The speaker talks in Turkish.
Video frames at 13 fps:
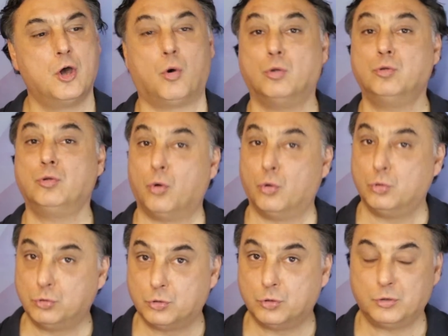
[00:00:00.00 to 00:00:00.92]
O da
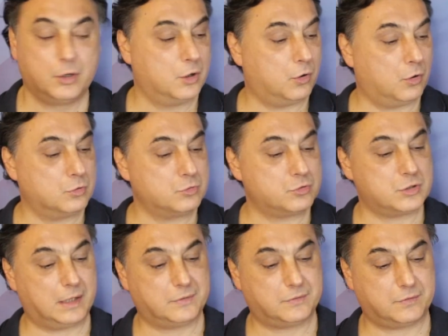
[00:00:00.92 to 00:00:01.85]
oldu ons
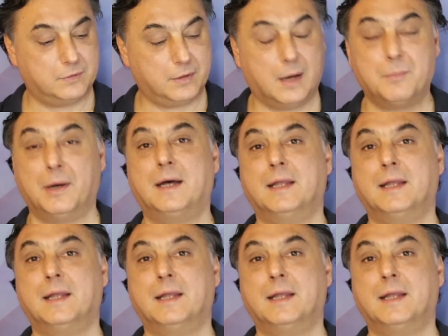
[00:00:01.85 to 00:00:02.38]
altında ama